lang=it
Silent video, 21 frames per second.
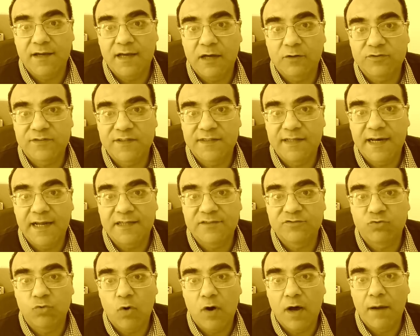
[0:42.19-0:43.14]
a causa della
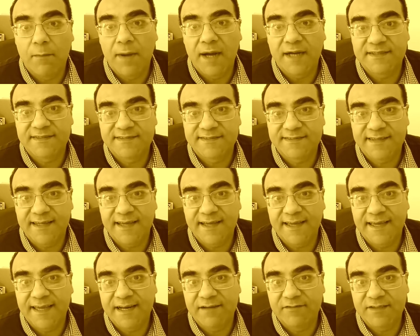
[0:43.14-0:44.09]
sua
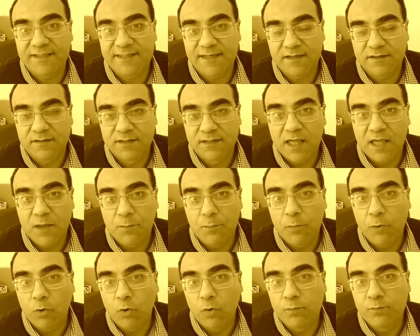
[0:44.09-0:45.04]
bassa gravità, che è
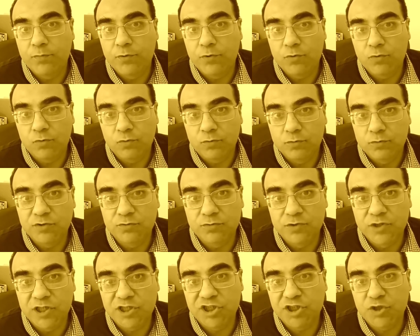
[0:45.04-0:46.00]
poco più di
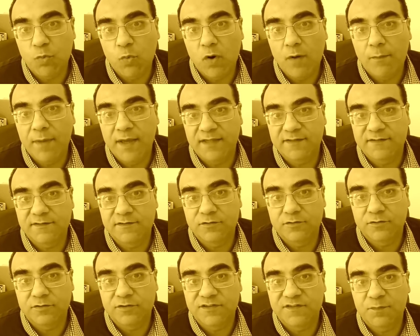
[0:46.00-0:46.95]
un decimo e
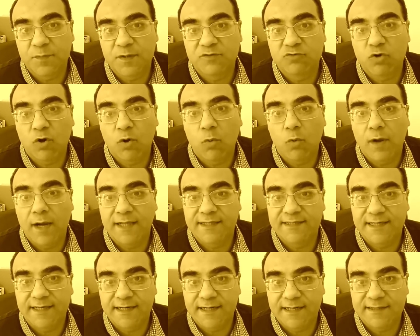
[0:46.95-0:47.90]
mezzo rispetto a quella
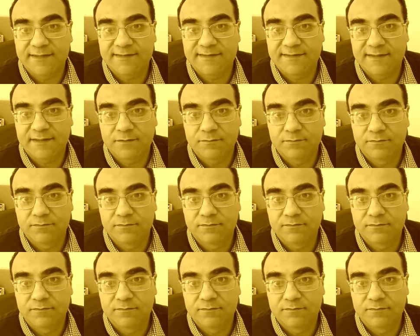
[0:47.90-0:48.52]
terrestre.